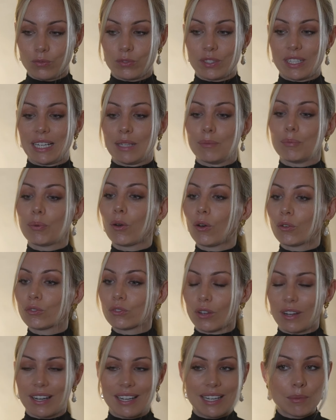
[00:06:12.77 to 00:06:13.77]
vous allez
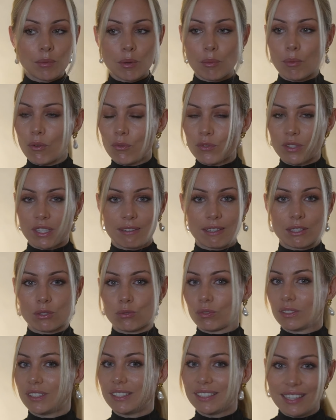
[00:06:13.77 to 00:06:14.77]
prendre les moments que vous avez
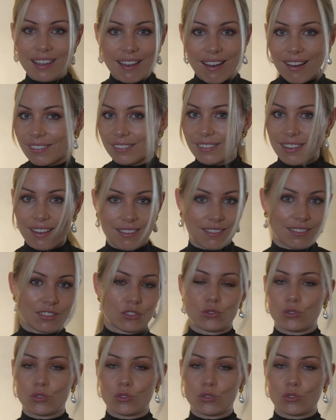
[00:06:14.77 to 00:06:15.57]
surlignés un à un.